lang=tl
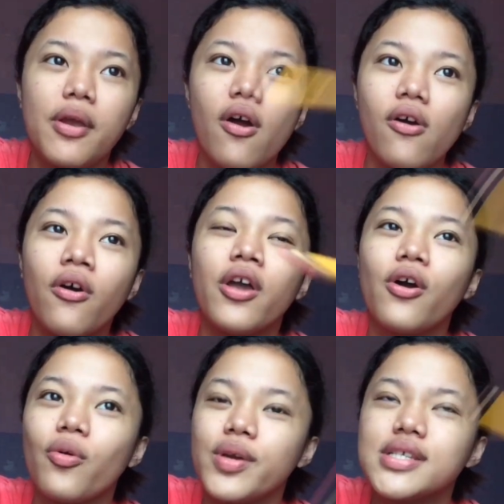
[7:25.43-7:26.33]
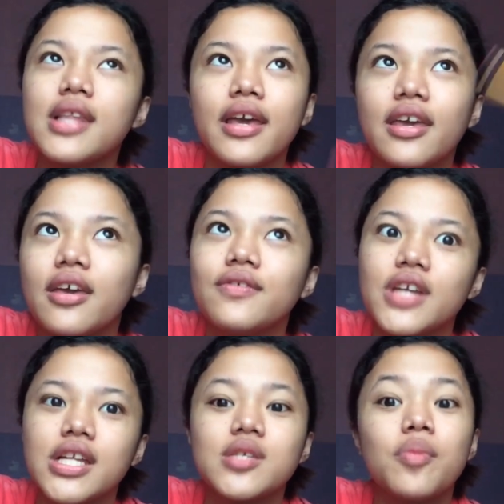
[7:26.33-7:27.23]
Pero ako, I always like give
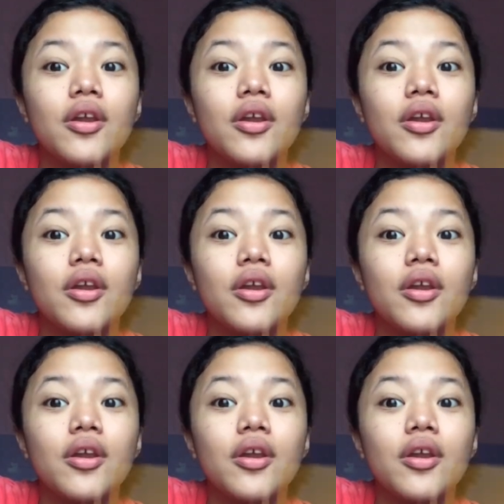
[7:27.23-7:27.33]
chance.